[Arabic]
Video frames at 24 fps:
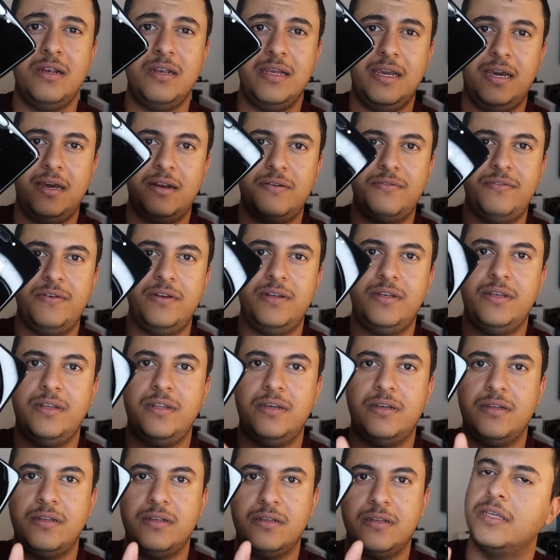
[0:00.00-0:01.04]
اللي عارف
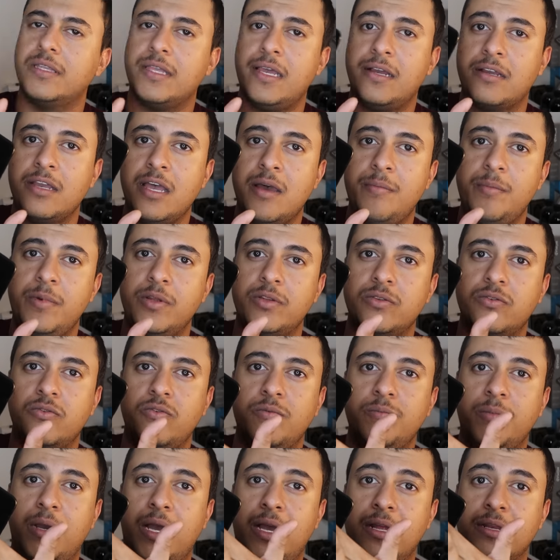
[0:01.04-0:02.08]
ان قطعه كامله
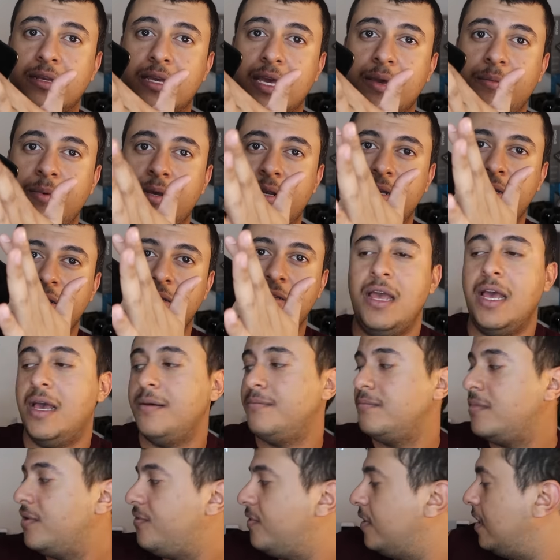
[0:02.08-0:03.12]
تكون مع الكاميرا
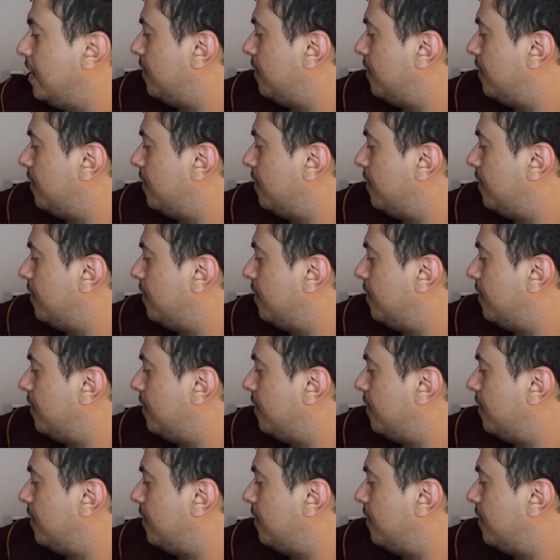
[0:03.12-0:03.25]
اما في